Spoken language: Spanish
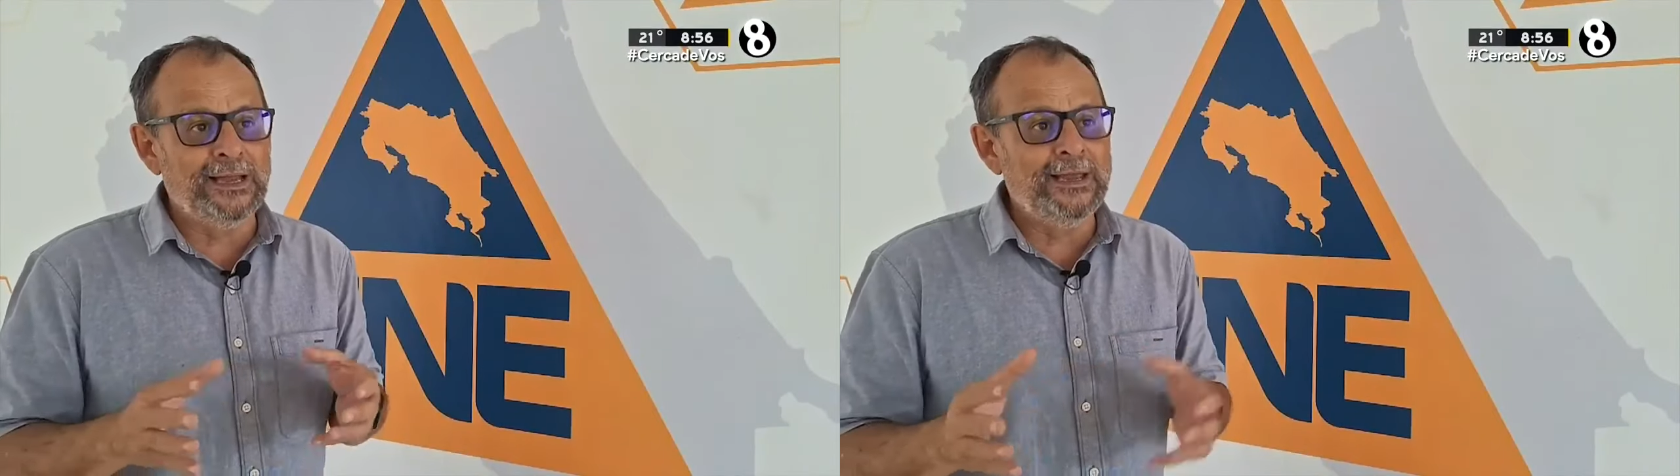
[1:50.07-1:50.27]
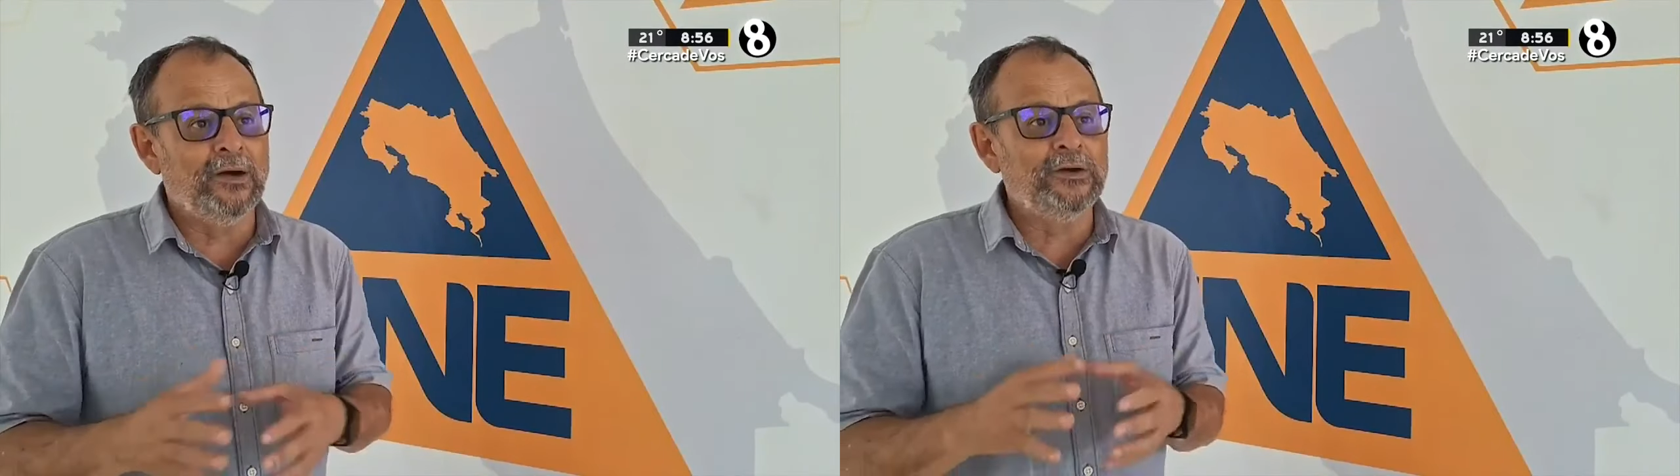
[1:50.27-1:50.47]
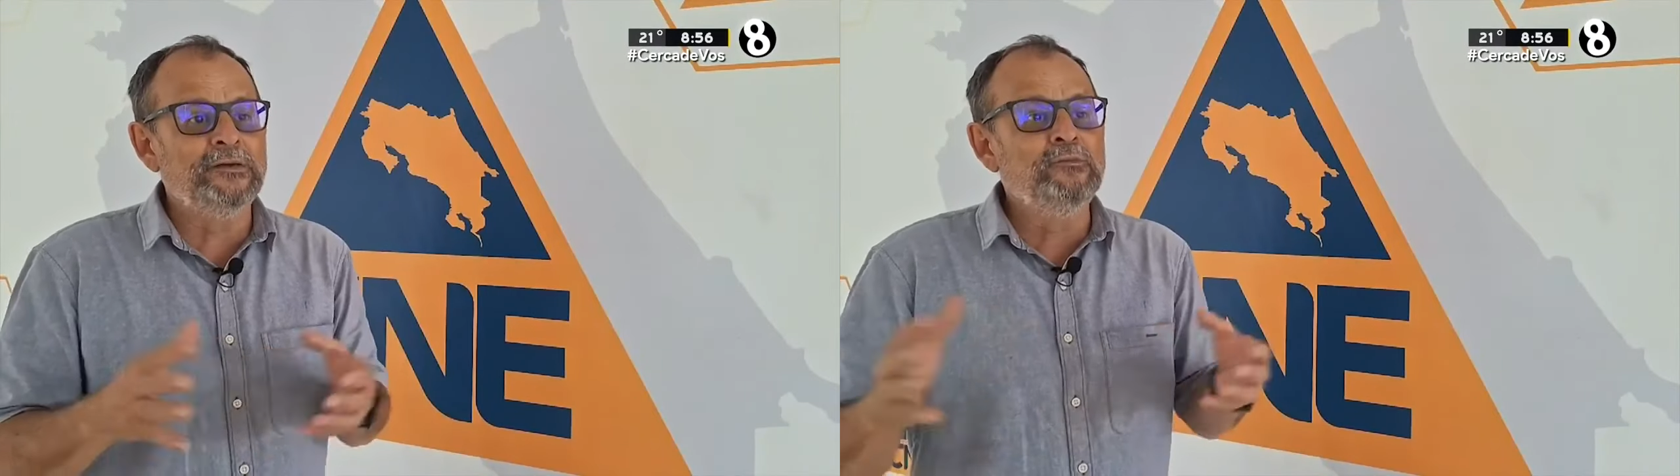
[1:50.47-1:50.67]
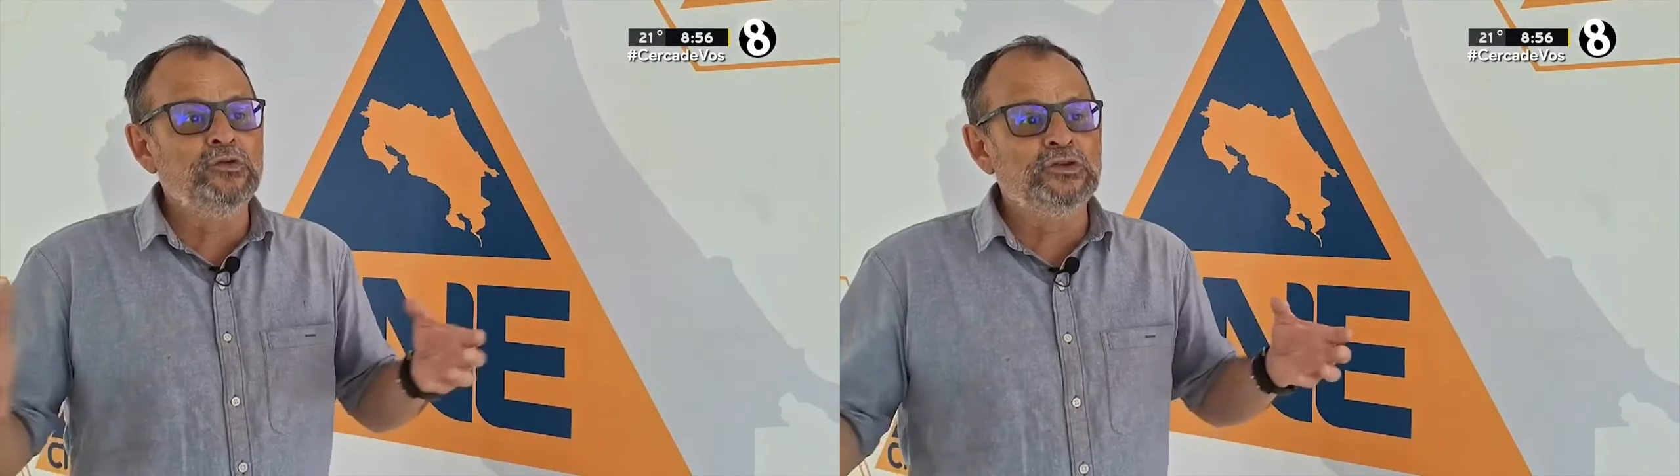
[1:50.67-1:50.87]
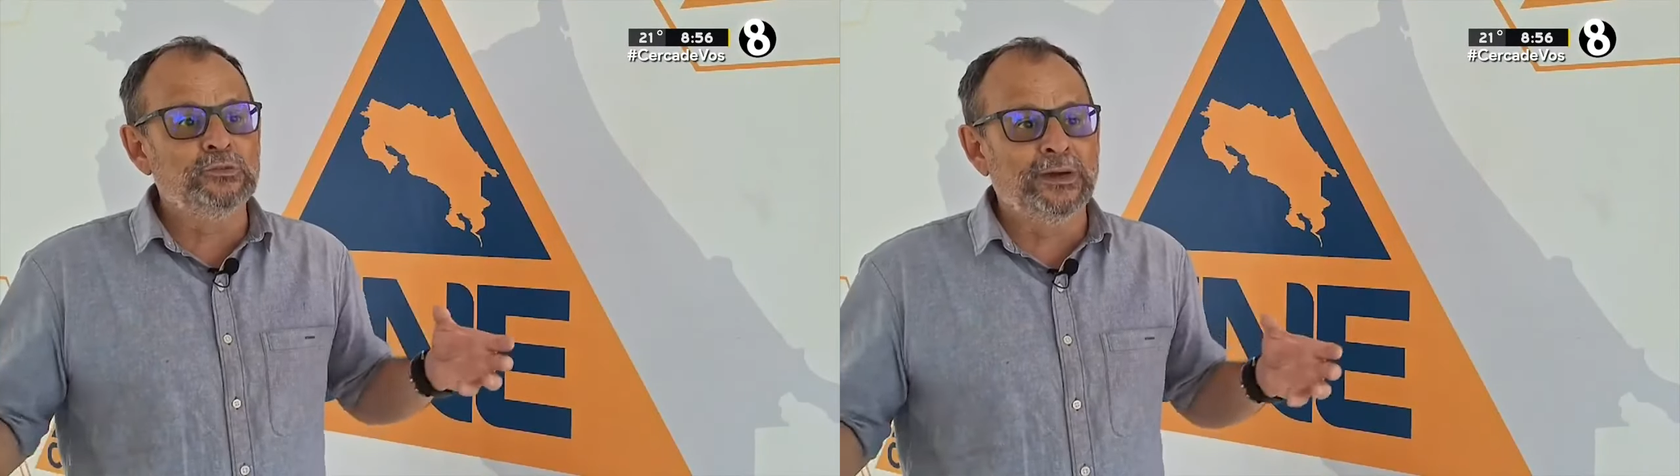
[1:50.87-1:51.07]
y ahora es
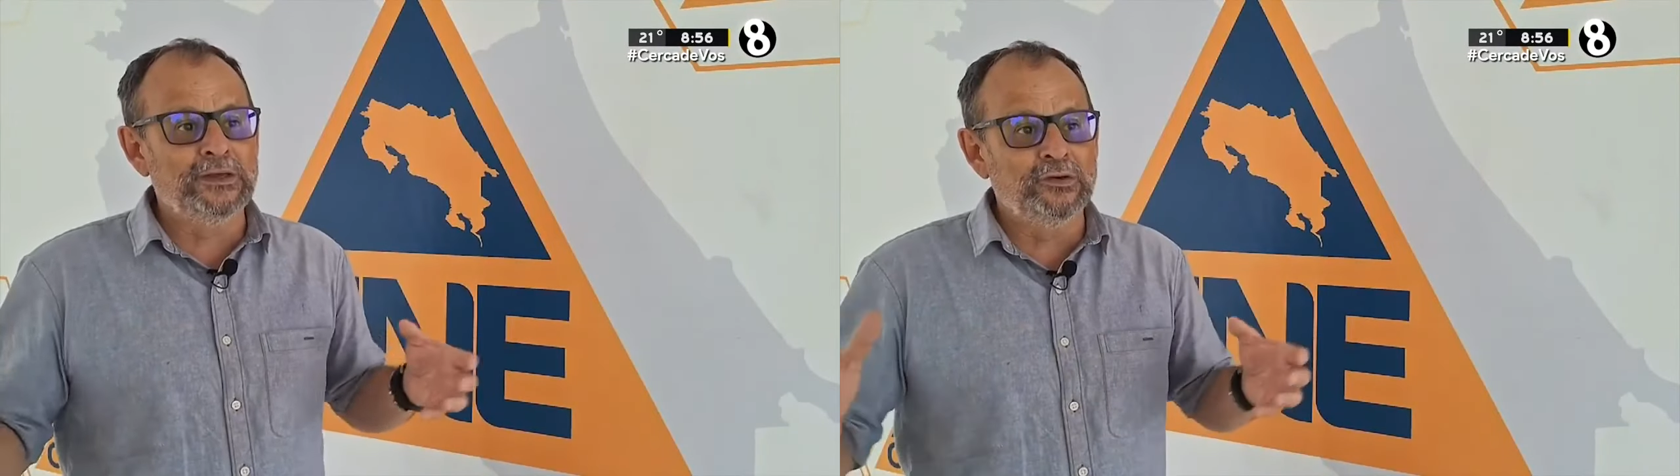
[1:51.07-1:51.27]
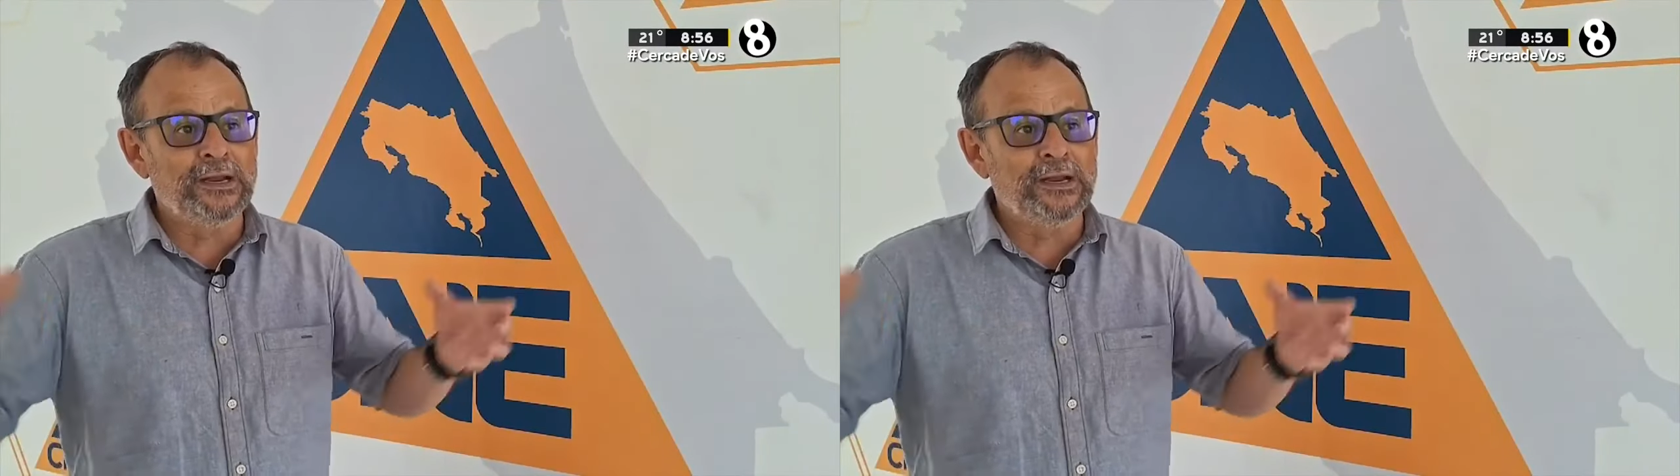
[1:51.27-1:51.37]
mucho mayor